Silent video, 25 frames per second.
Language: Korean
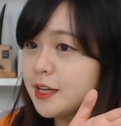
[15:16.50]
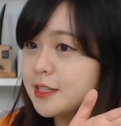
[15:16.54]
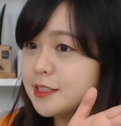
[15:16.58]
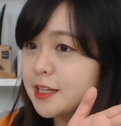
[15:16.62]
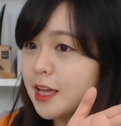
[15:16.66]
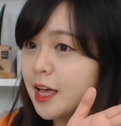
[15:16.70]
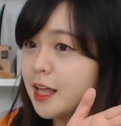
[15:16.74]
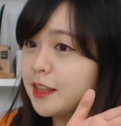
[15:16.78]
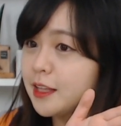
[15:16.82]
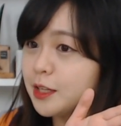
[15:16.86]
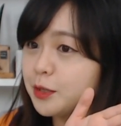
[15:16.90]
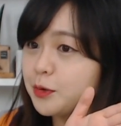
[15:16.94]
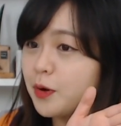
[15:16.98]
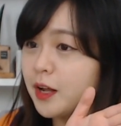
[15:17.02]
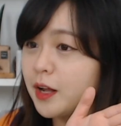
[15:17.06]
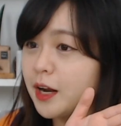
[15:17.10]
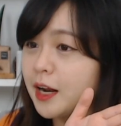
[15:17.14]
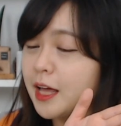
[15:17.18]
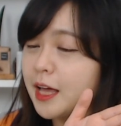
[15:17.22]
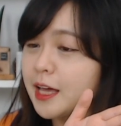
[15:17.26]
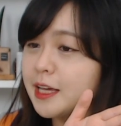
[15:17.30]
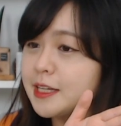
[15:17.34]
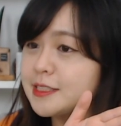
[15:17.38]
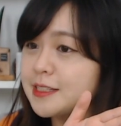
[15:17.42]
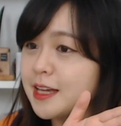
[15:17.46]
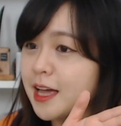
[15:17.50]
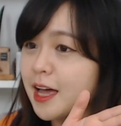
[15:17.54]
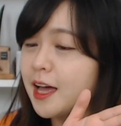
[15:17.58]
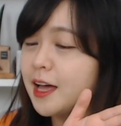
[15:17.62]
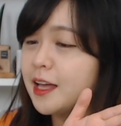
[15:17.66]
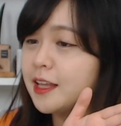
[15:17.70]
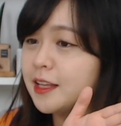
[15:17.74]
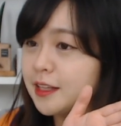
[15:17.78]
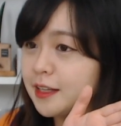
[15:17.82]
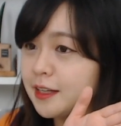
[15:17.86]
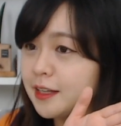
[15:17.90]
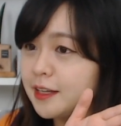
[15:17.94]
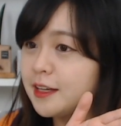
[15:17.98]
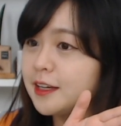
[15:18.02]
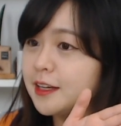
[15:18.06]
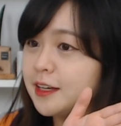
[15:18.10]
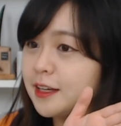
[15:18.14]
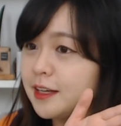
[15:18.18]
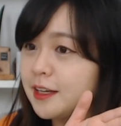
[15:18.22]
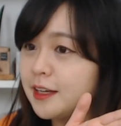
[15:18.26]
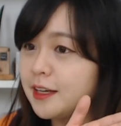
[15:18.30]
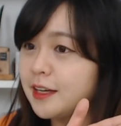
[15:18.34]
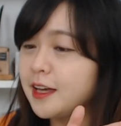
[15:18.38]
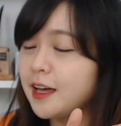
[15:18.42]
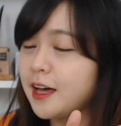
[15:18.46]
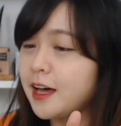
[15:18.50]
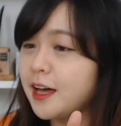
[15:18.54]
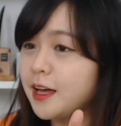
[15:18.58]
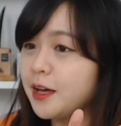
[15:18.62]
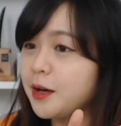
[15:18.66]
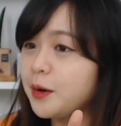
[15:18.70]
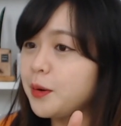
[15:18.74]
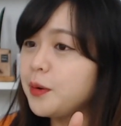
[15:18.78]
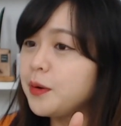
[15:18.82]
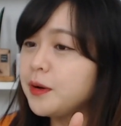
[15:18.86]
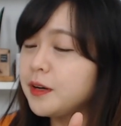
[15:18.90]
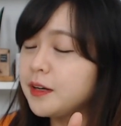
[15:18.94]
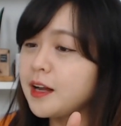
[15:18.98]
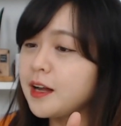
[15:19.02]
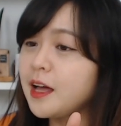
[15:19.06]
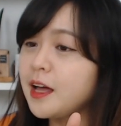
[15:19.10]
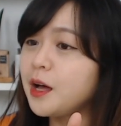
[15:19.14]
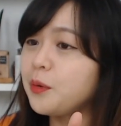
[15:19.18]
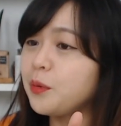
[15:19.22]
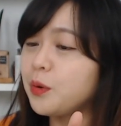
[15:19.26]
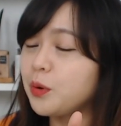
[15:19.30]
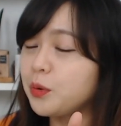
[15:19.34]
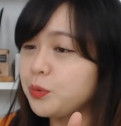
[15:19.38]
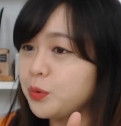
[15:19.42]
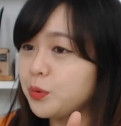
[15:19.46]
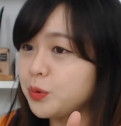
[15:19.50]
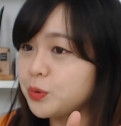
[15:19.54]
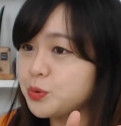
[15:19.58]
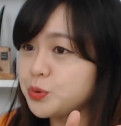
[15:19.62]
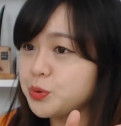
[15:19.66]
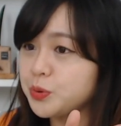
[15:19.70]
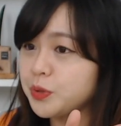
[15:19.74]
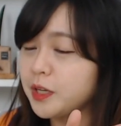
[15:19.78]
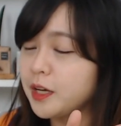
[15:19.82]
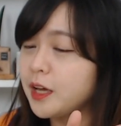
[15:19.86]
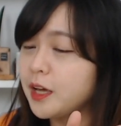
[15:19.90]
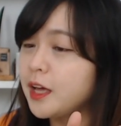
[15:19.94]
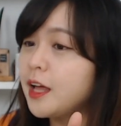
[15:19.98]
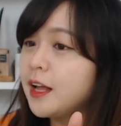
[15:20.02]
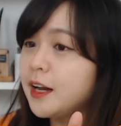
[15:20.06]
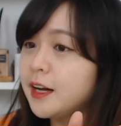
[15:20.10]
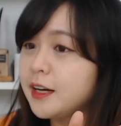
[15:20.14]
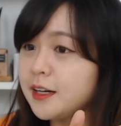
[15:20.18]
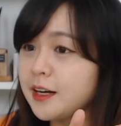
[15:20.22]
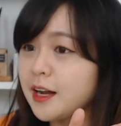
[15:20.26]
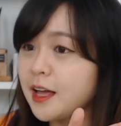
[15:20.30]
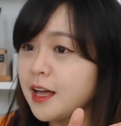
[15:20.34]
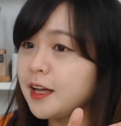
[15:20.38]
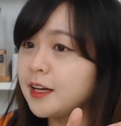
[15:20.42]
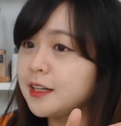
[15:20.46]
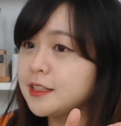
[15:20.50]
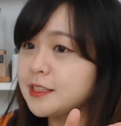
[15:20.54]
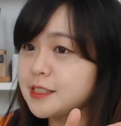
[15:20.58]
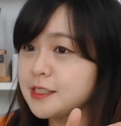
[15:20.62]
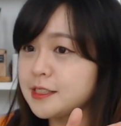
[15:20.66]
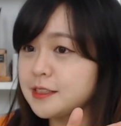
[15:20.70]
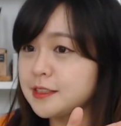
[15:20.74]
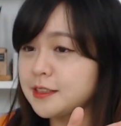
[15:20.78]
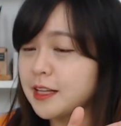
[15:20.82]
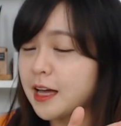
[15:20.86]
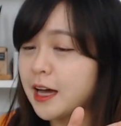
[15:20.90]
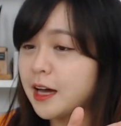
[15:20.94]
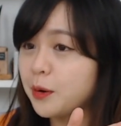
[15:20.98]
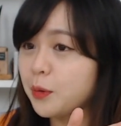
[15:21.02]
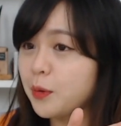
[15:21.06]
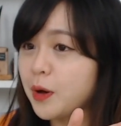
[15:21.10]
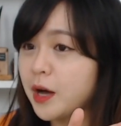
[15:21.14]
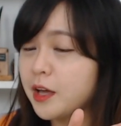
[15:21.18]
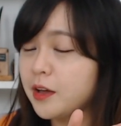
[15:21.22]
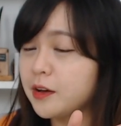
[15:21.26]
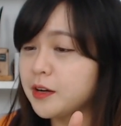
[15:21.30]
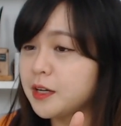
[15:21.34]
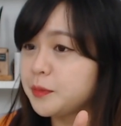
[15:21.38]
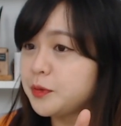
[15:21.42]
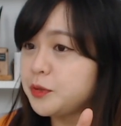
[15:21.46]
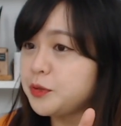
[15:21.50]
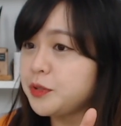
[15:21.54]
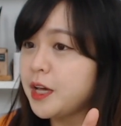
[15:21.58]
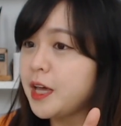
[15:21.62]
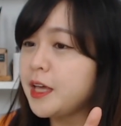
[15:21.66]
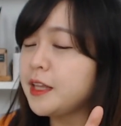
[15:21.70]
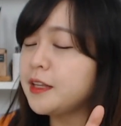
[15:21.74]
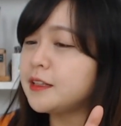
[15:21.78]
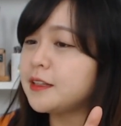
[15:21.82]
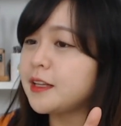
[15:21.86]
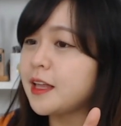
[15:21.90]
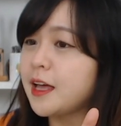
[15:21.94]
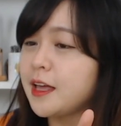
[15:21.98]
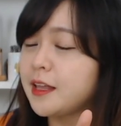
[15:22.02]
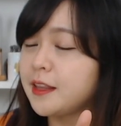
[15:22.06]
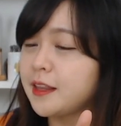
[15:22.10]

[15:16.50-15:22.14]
니 꼬라이샤 还有让我过去 랑실 나로 하여금 뒤에 있는 나,